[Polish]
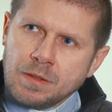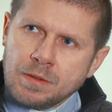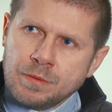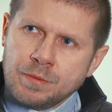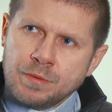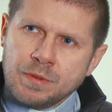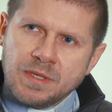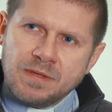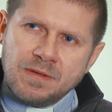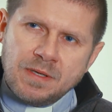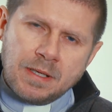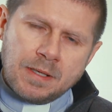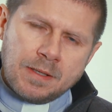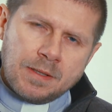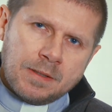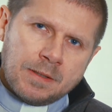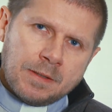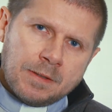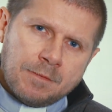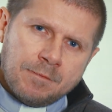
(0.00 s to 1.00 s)
Drugi
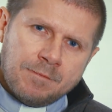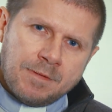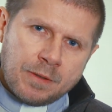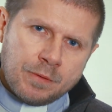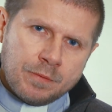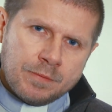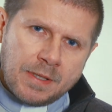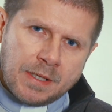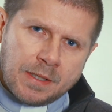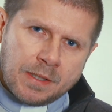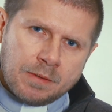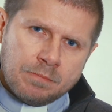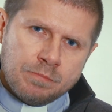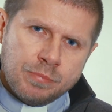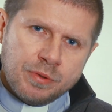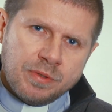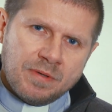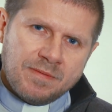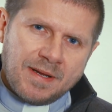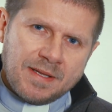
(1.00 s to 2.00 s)
e, warunek
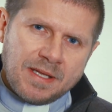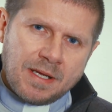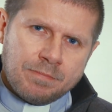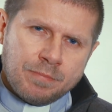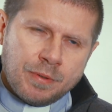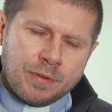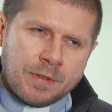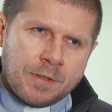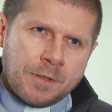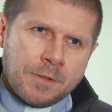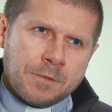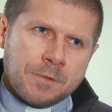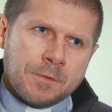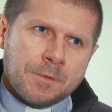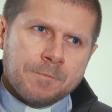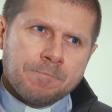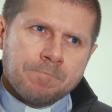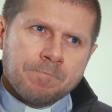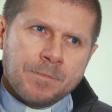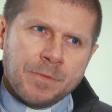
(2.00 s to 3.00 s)
budowania
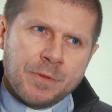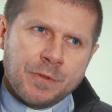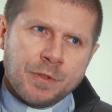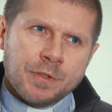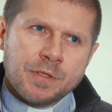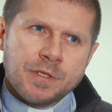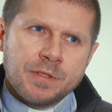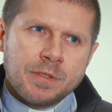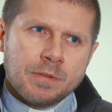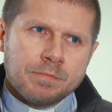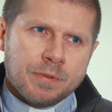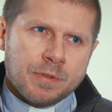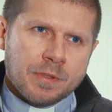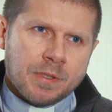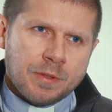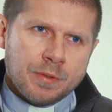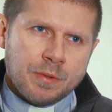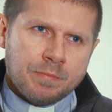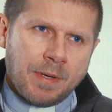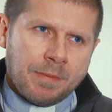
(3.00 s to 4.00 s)
pokoju, drogi do
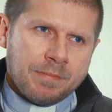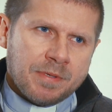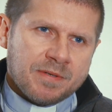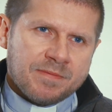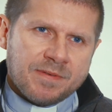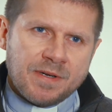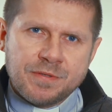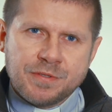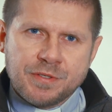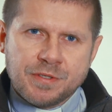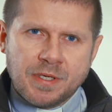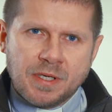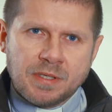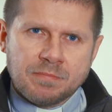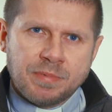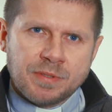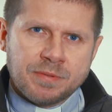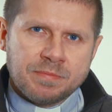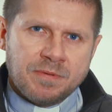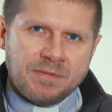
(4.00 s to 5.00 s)
pokoju, papież
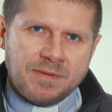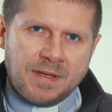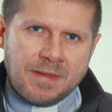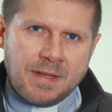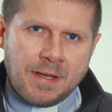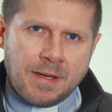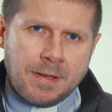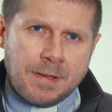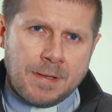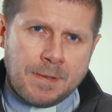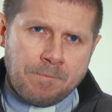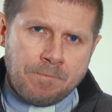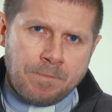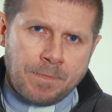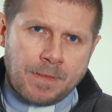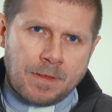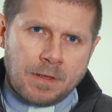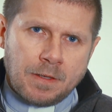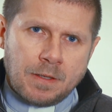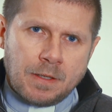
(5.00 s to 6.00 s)
Franciszek podpowiada,
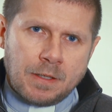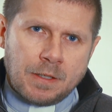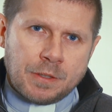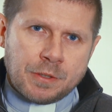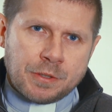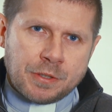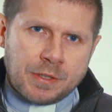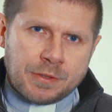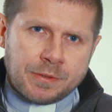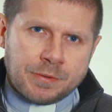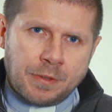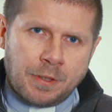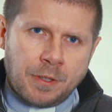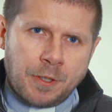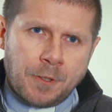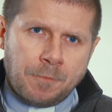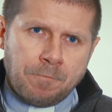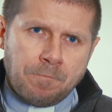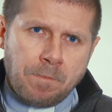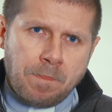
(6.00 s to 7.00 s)
że
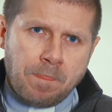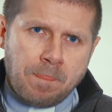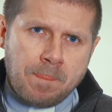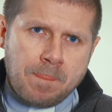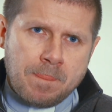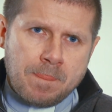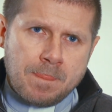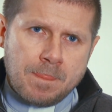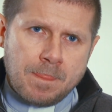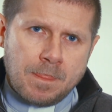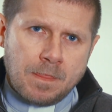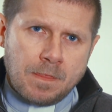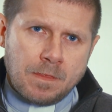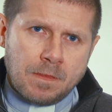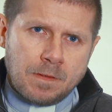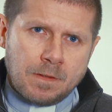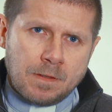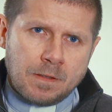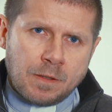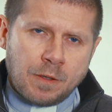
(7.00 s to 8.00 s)
to
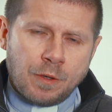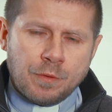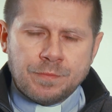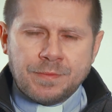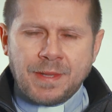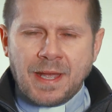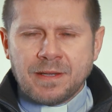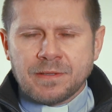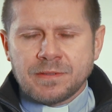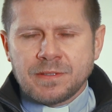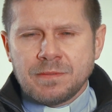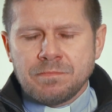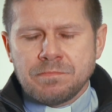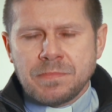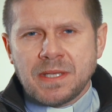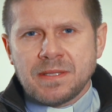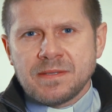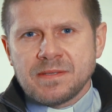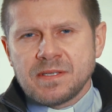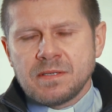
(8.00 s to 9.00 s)
mm, kontakty
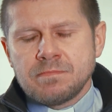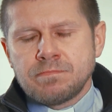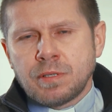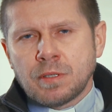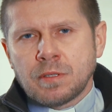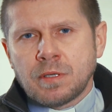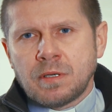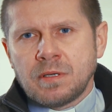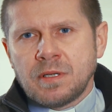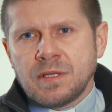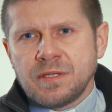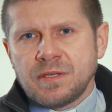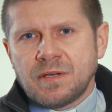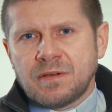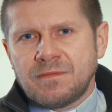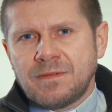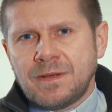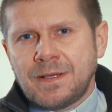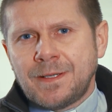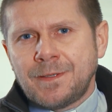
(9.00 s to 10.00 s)

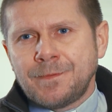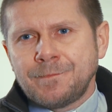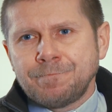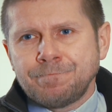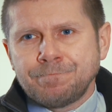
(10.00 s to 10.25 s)
międzypokoleniowe.